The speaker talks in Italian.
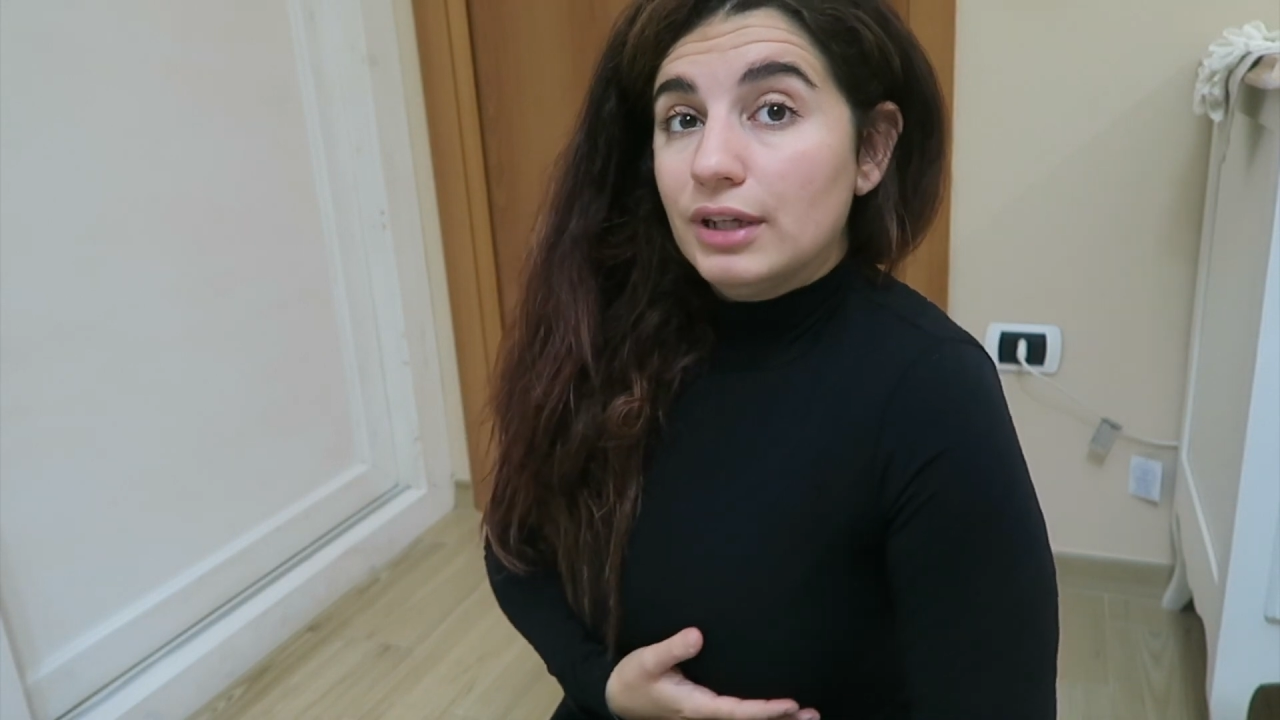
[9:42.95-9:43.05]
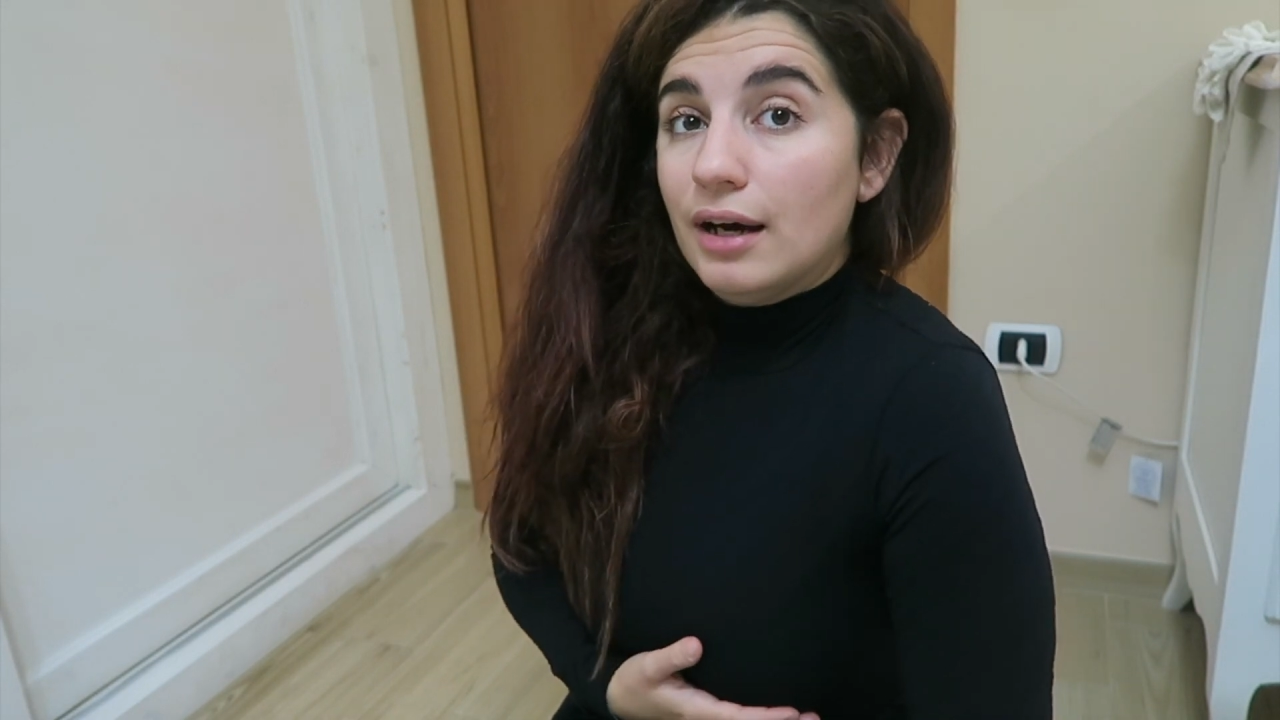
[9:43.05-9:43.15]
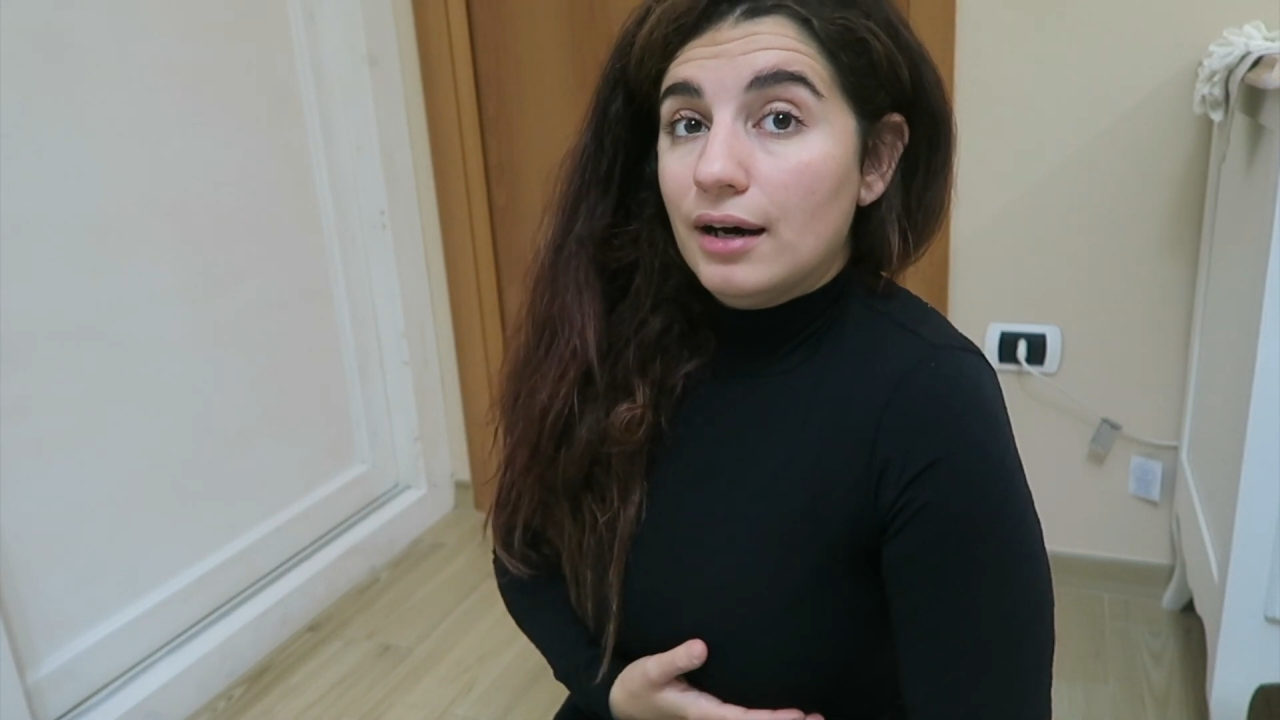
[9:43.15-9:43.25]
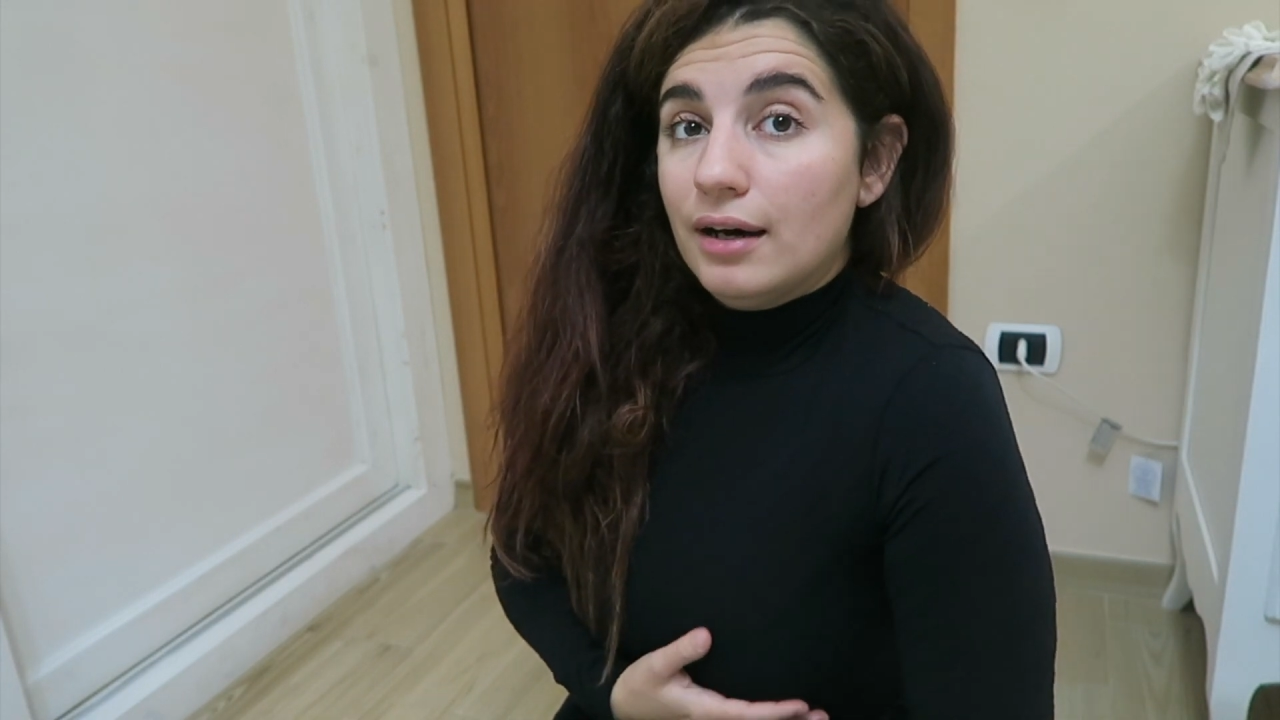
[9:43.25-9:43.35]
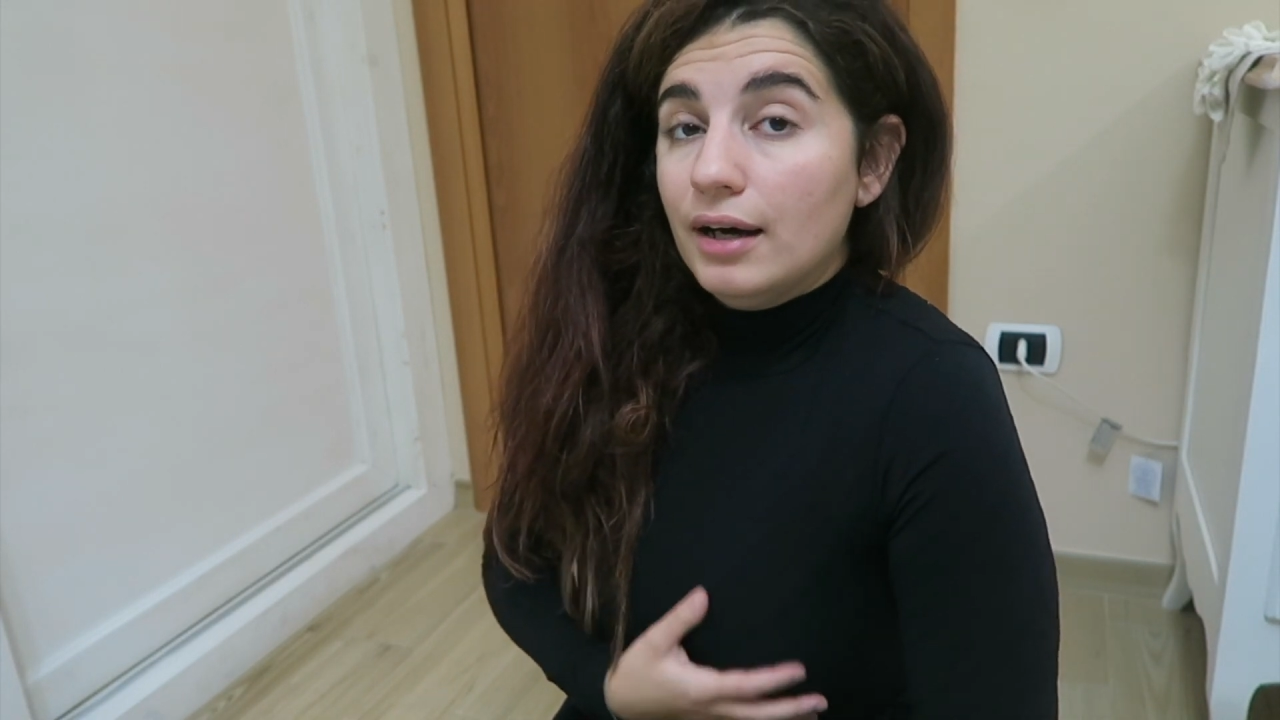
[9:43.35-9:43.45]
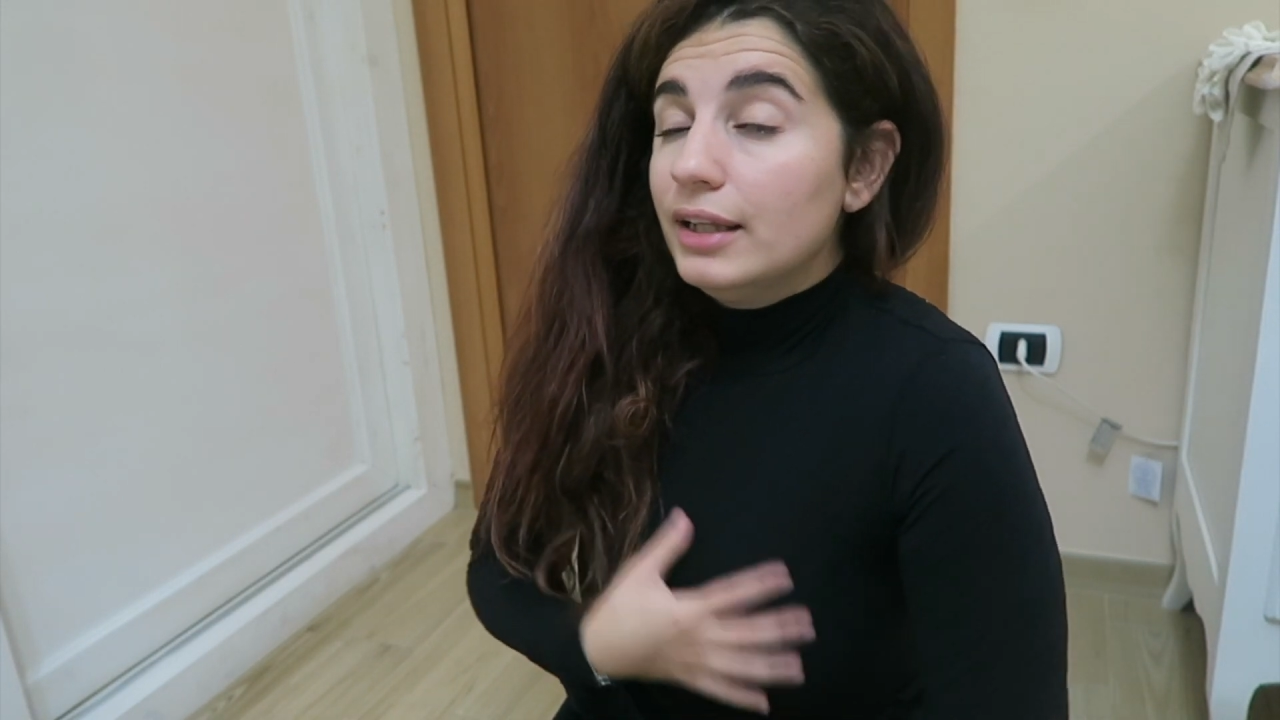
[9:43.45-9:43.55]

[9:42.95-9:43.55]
da,